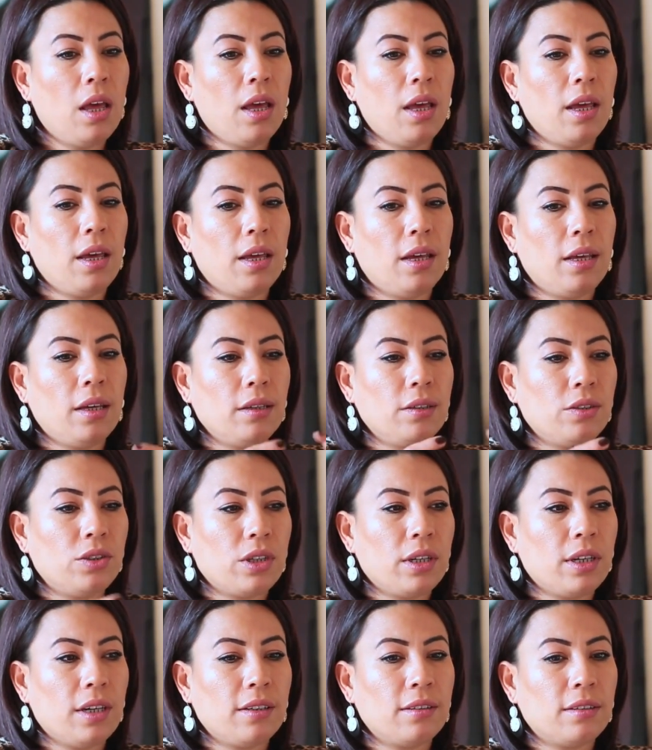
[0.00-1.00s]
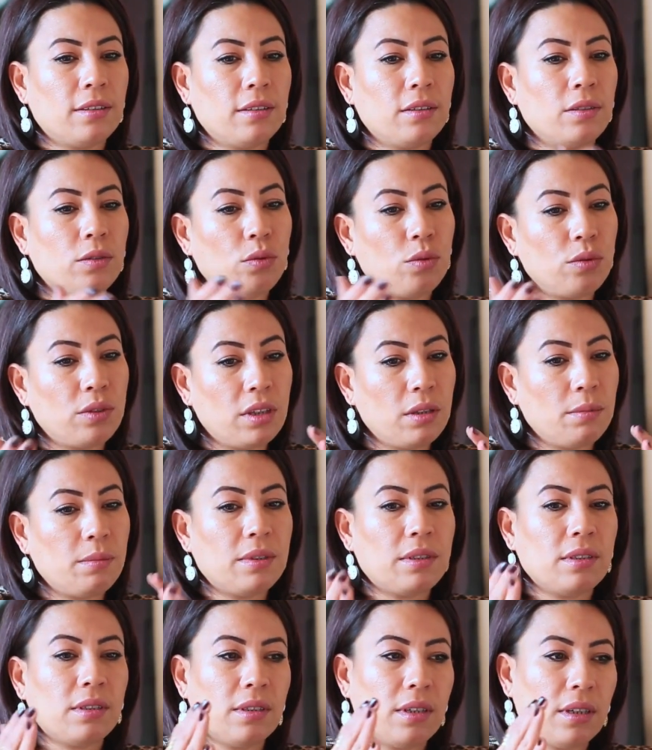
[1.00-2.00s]
E, iş hayatının
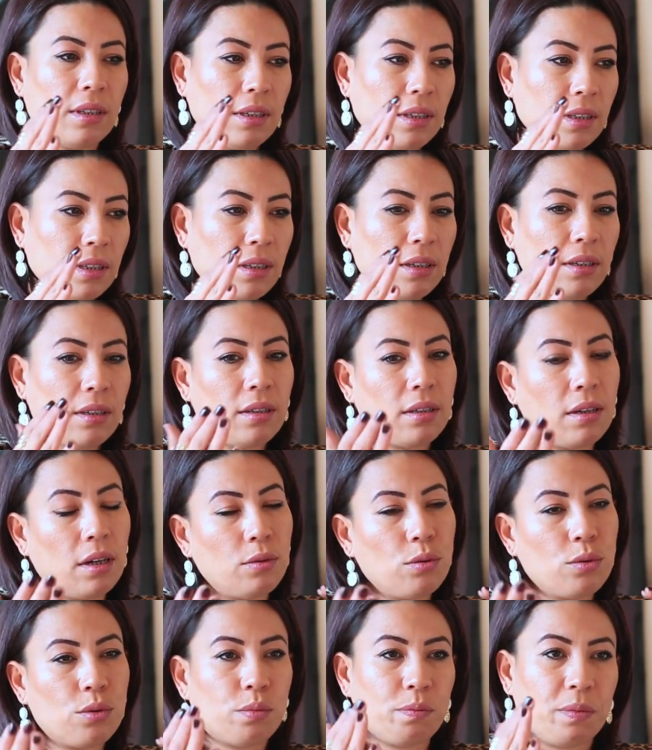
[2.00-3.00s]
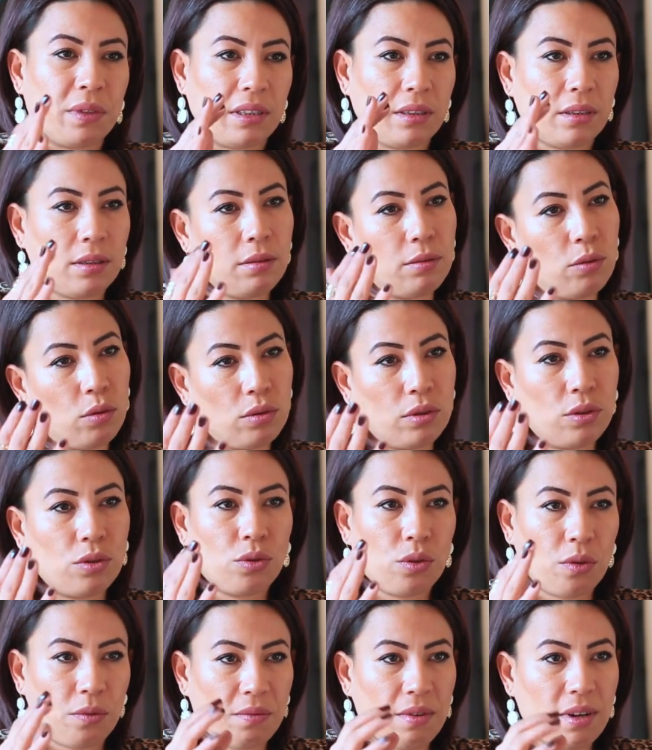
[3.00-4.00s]
ülkemizdeki kaos bitti onları
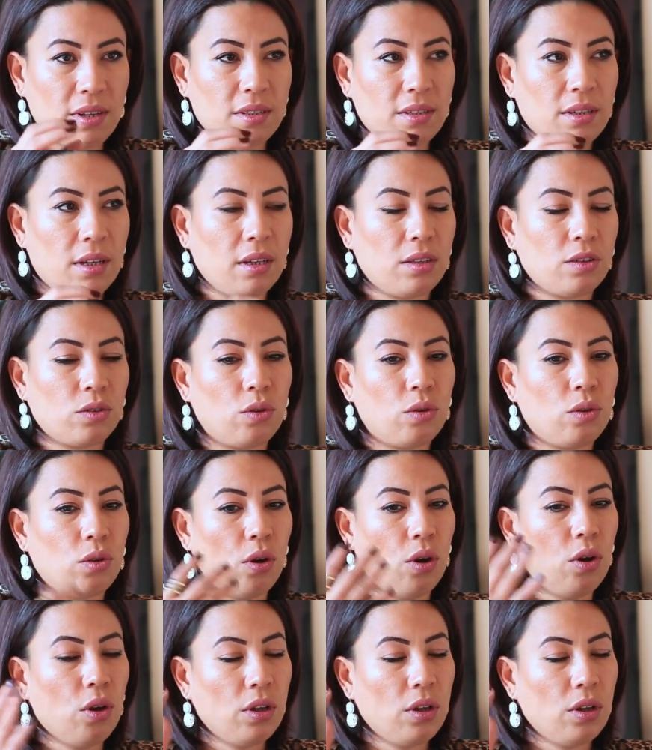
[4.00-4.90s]
çok fazla etkiliyor.